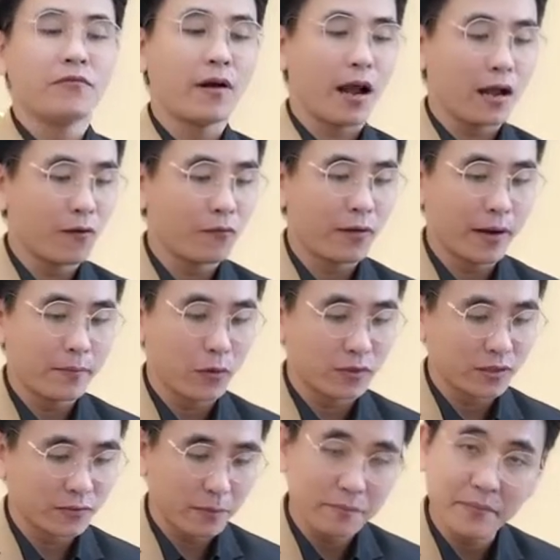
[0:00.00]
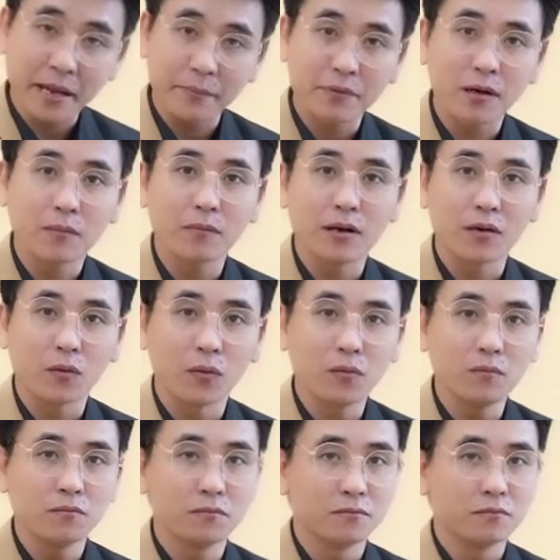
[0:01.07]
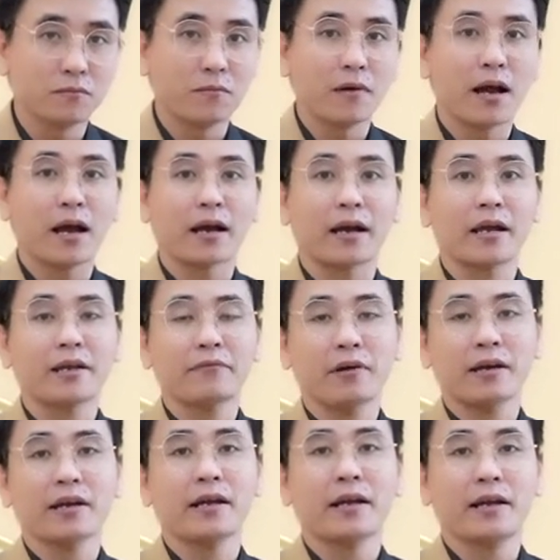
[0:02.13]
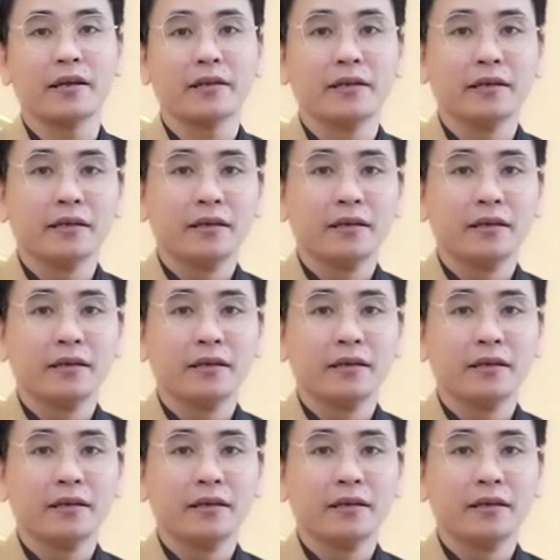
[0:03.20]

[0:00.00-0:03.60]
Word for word: và không phải một sản phẩm đẹp không là đủ, mà cái vấn đề